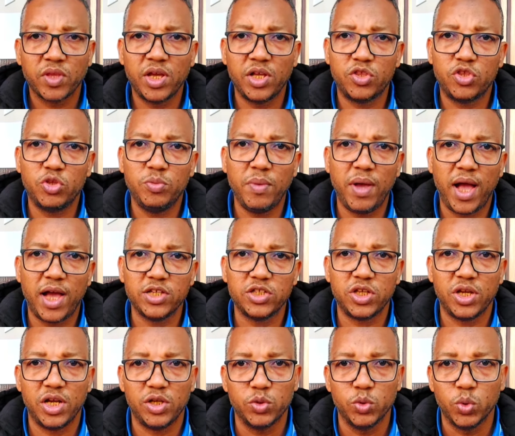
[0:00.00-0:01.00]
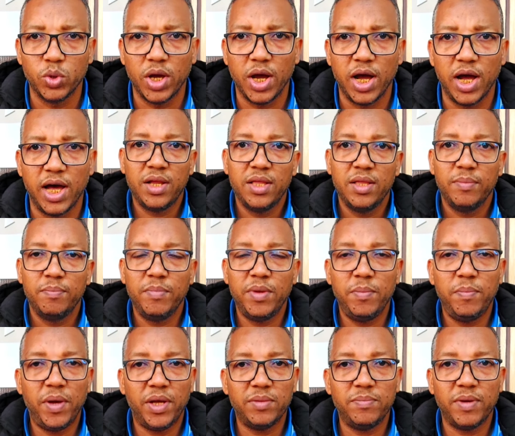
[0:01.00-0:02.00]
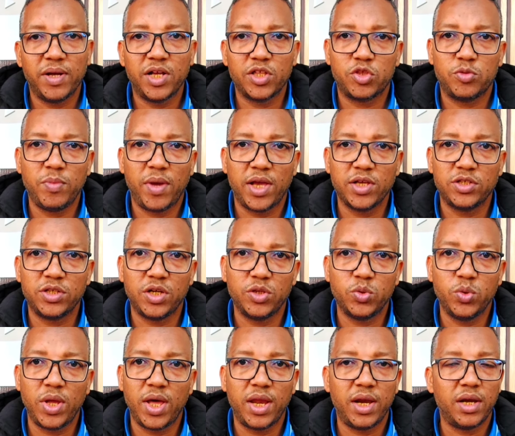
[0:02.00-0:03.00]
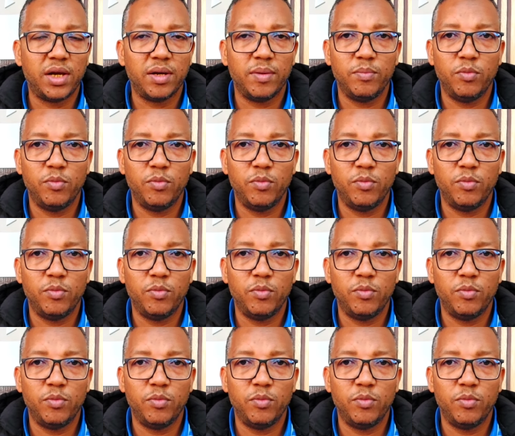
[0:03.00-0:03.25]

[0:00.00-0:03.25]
كتجمع 10 دولار من بعد ما كتجمع 10 دولار